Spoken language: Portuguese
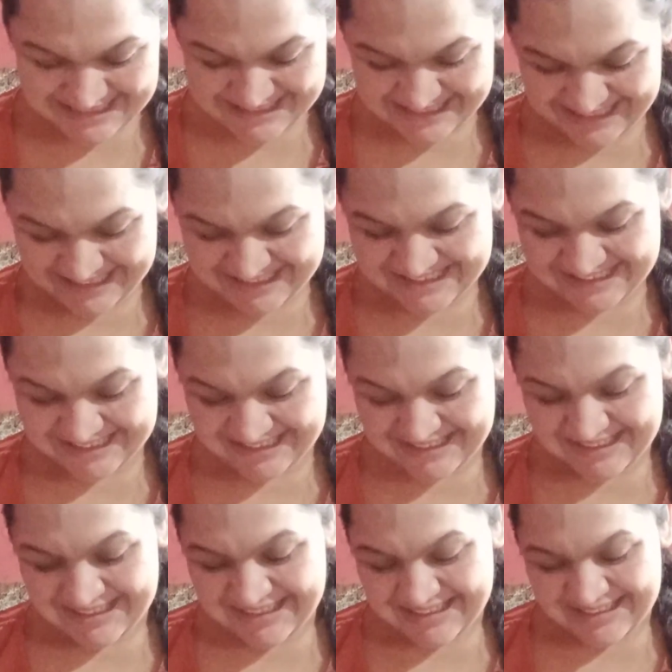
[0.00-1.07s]
gente,
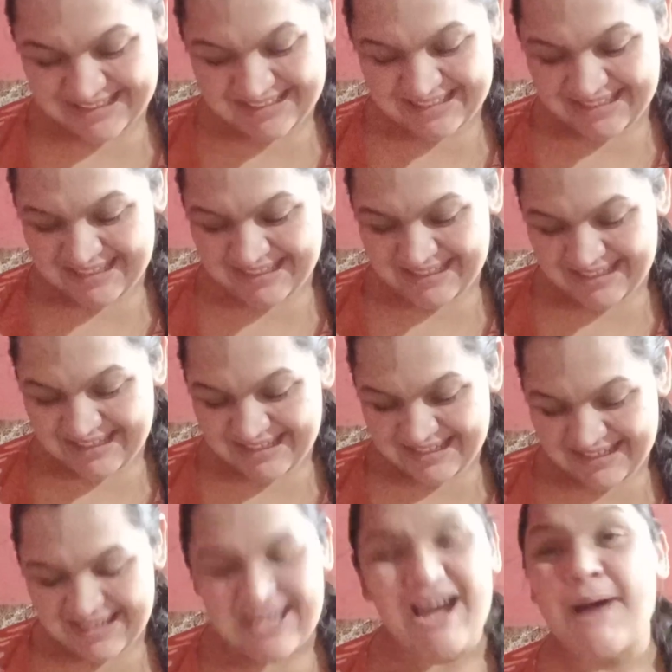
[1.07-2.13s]

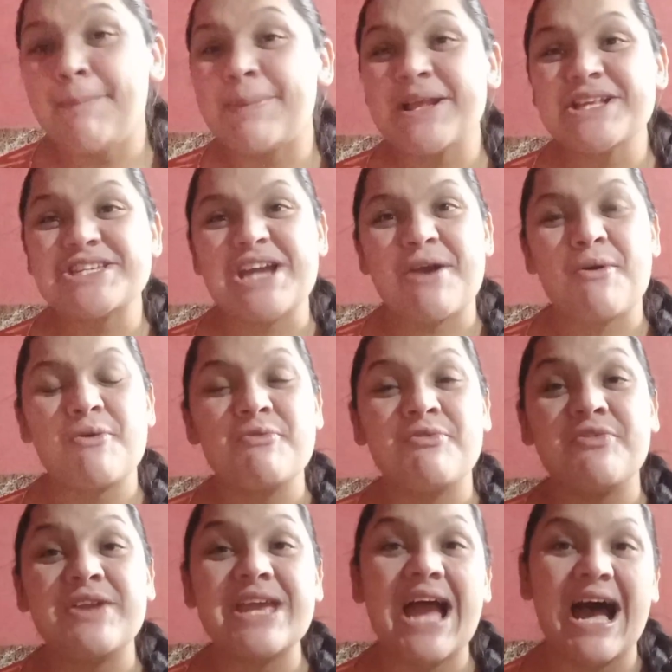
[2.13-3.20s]
eu aprendi a
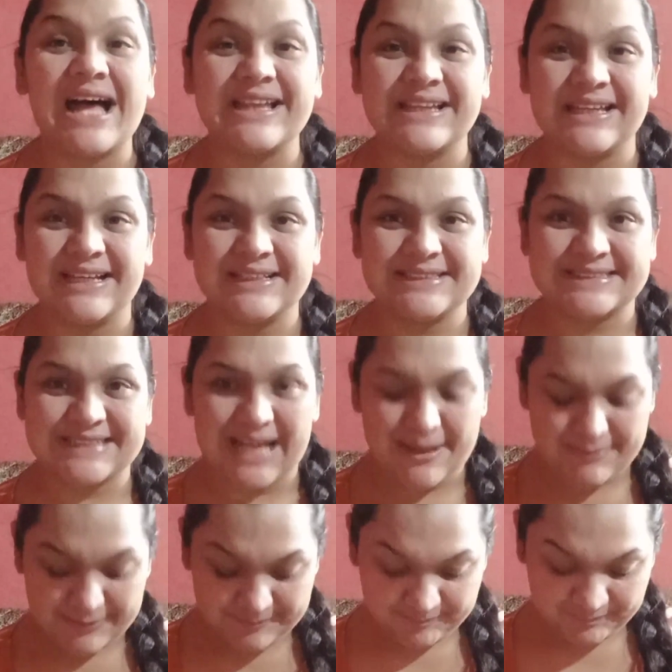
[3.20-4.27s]
confiar nele,
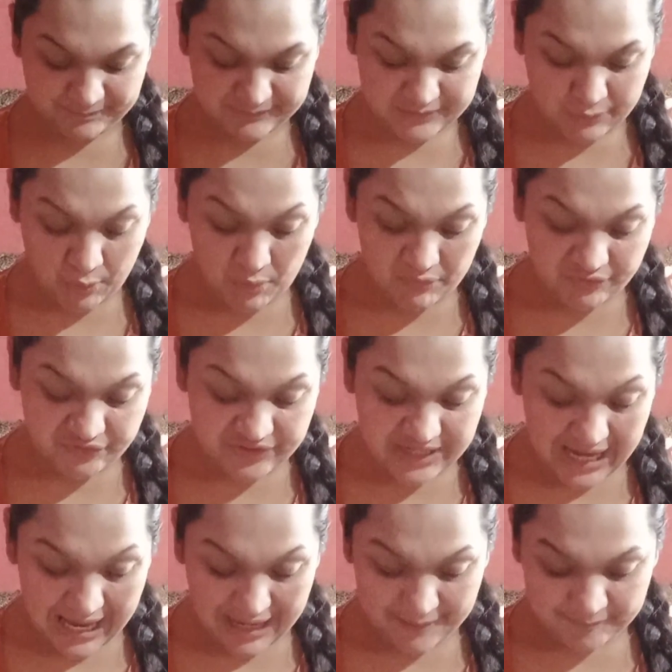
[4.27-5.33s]
sabe?
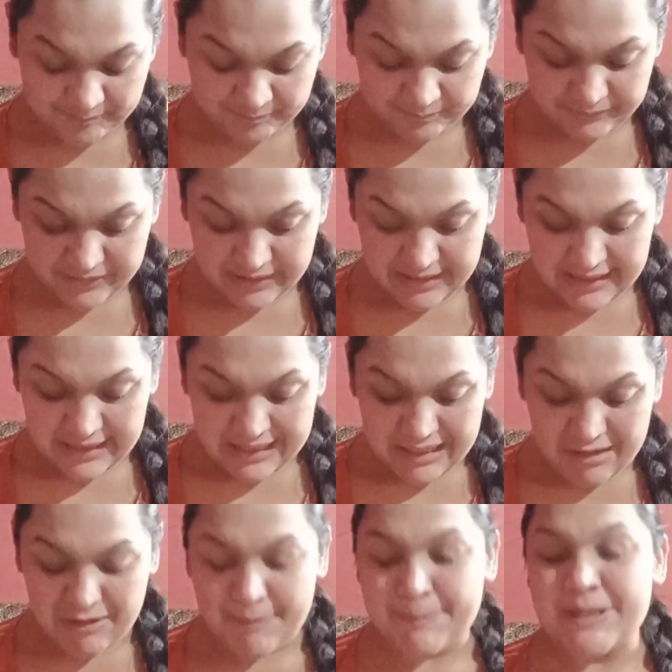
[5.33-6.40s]
Confiar.
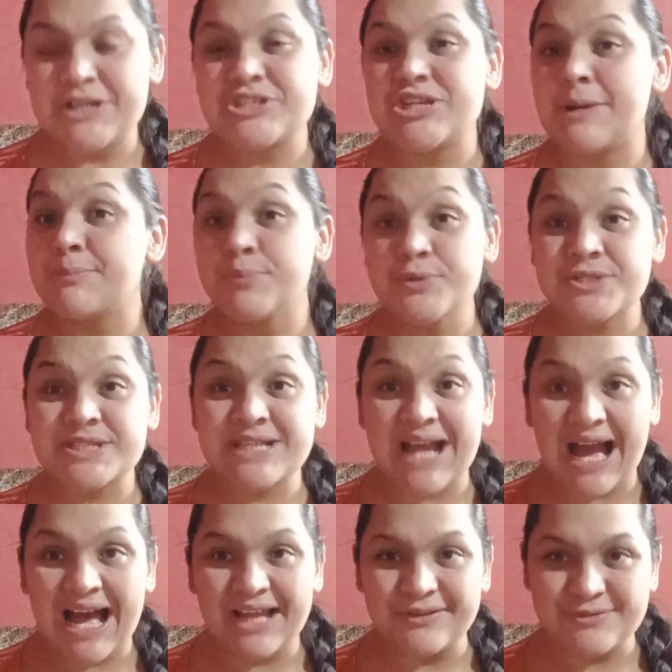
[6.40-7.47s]
Eu aprendi a
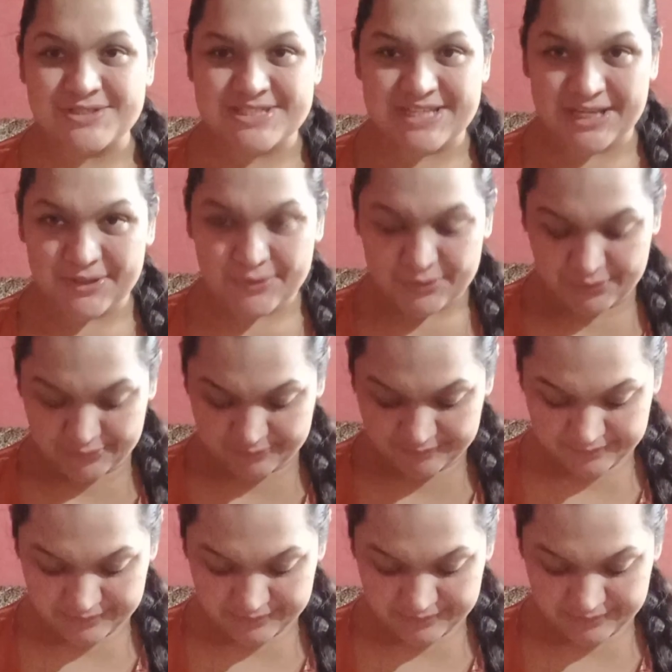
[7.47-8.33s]
buscar no Senhor